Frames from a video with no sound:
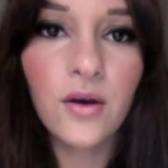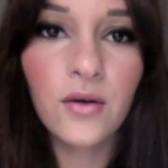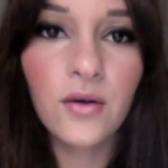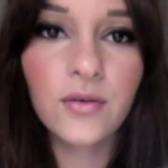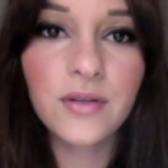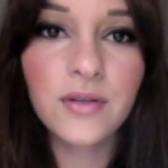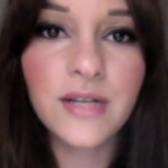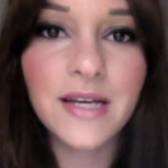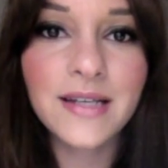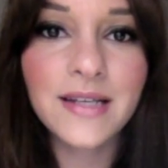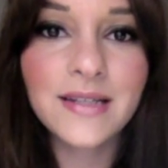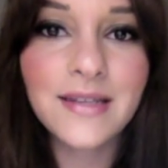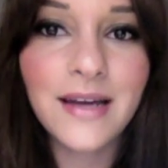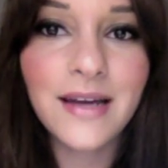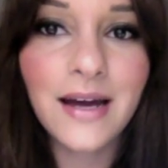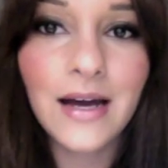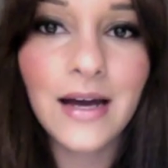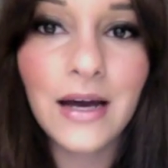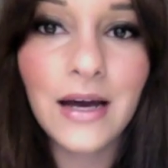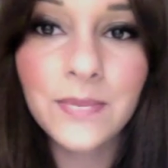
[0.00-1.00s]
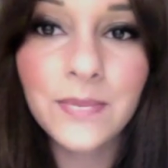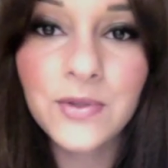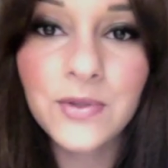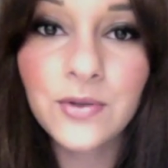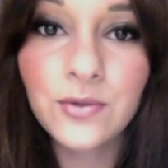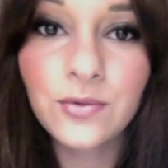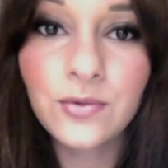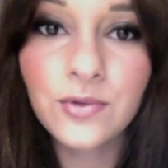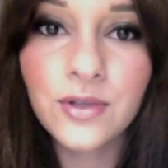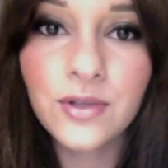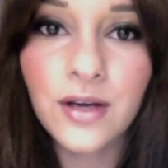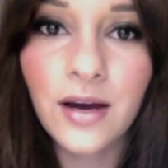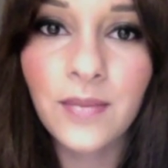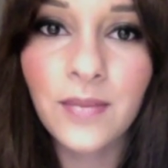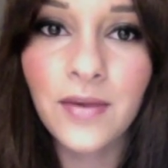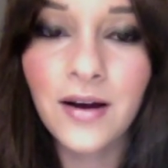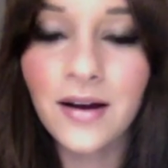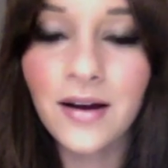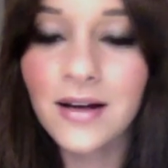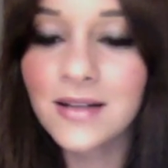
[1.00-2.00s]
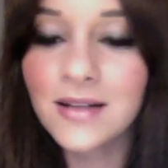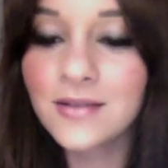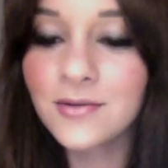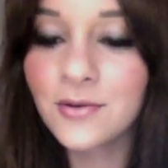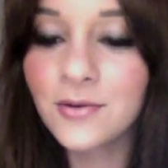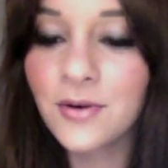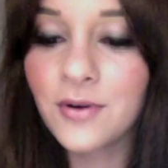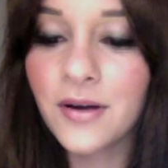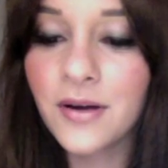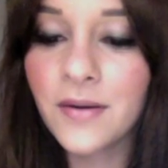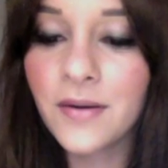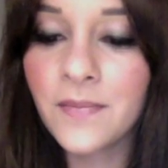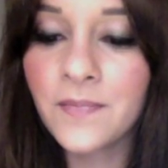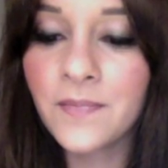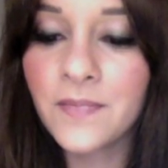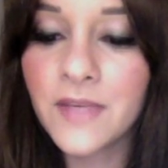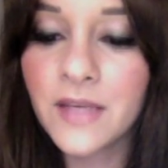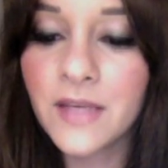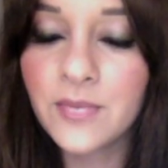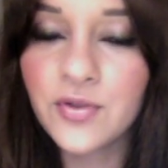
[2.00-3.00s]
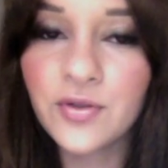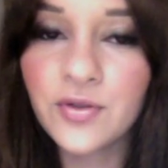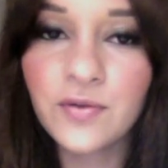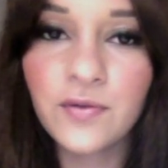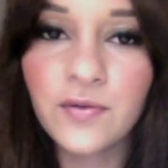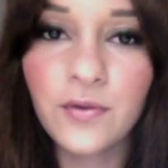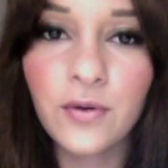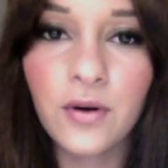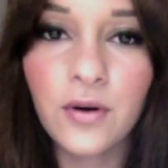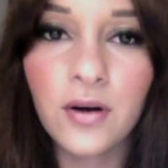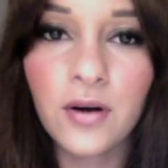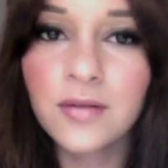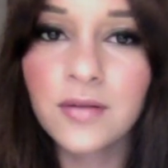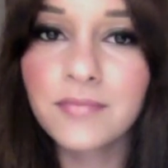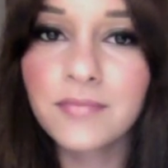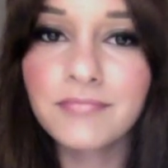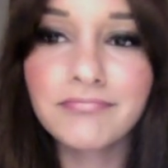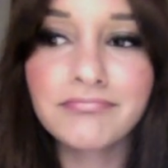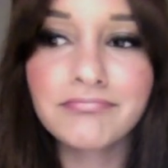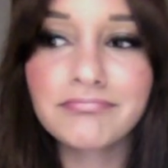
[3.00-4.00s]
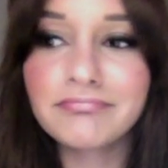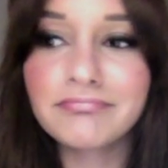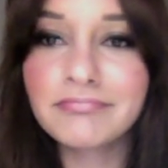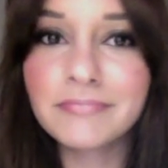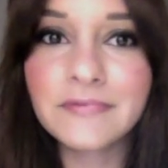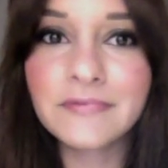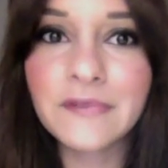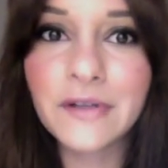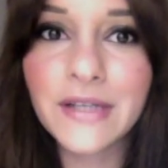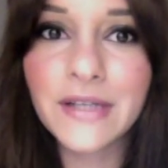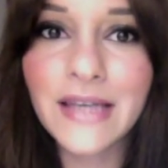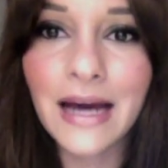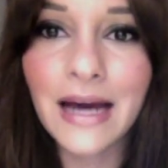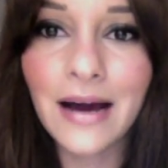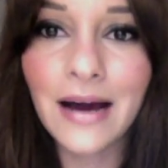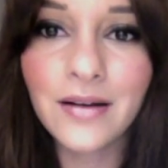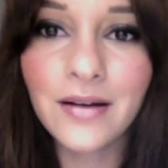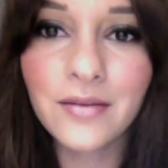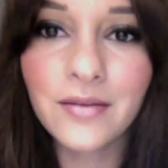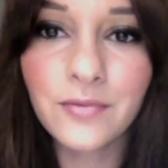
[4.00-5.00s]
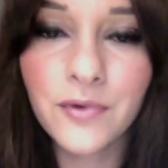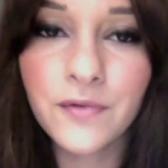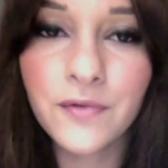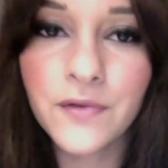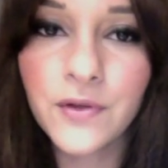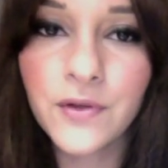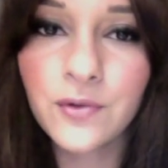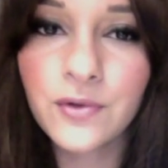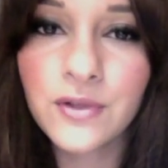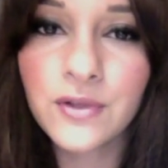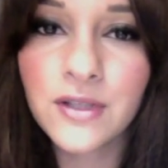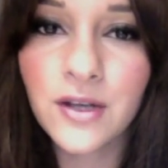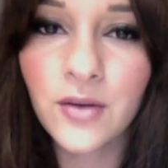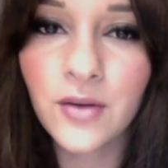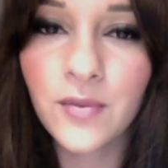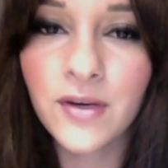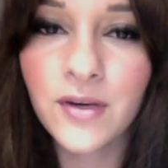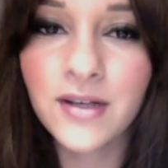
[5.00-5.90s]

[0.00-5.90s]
Und der ist der absolute Hammer. Also ähm, ich habe schon vor einem vor Jahren Reviews darüber